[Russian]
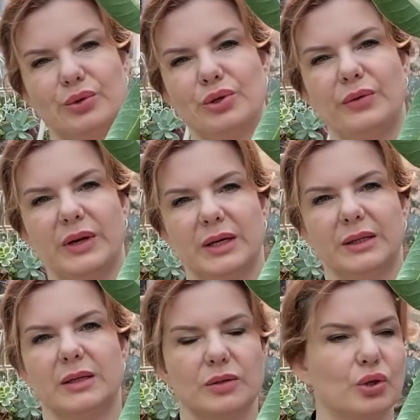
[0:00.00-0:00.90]
условиях
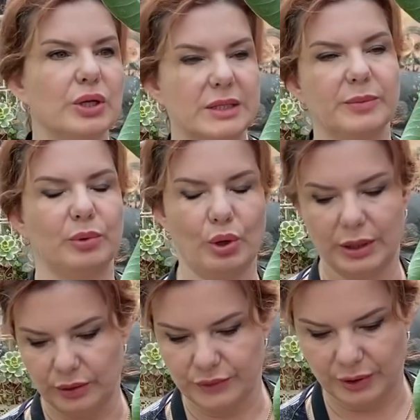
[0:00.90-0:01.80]
она разрушается плохо,
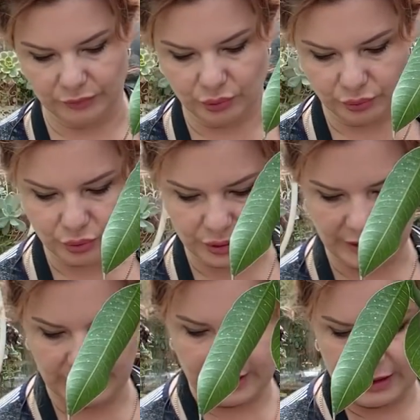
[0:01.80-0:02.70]
ее все равно нужно
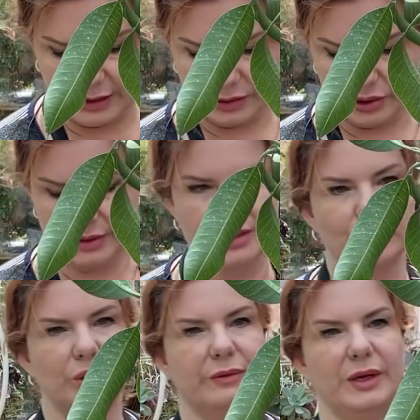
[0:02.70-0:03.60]
через
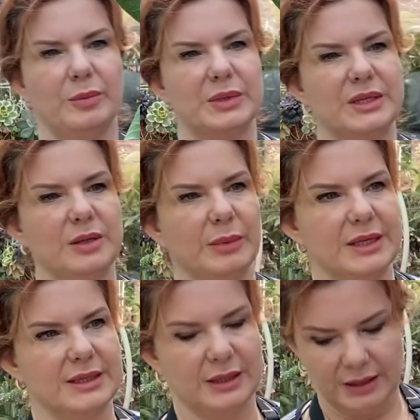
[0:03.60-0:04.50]
какое-то время
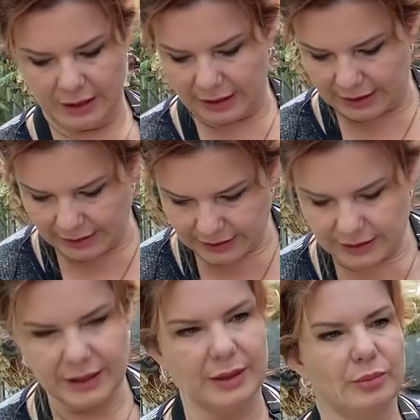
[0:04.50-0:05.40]
снимать.
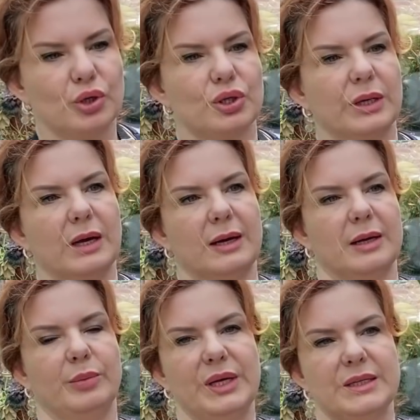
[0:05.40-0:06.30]
Листья можно как
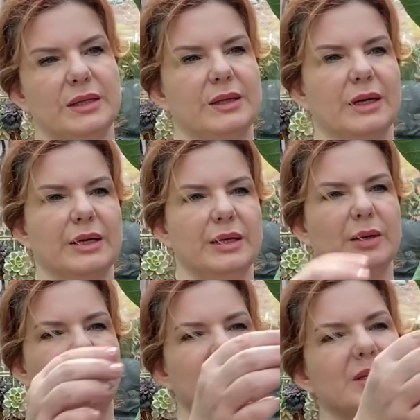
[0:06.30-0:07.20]
обрезать, так и не
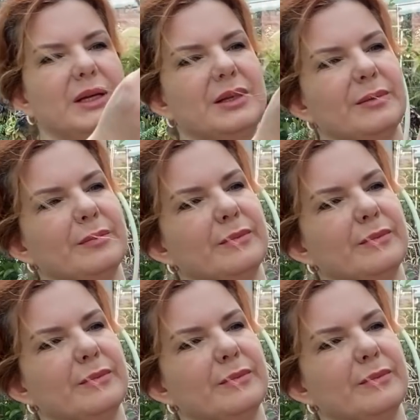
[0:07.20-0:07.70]
обрезать.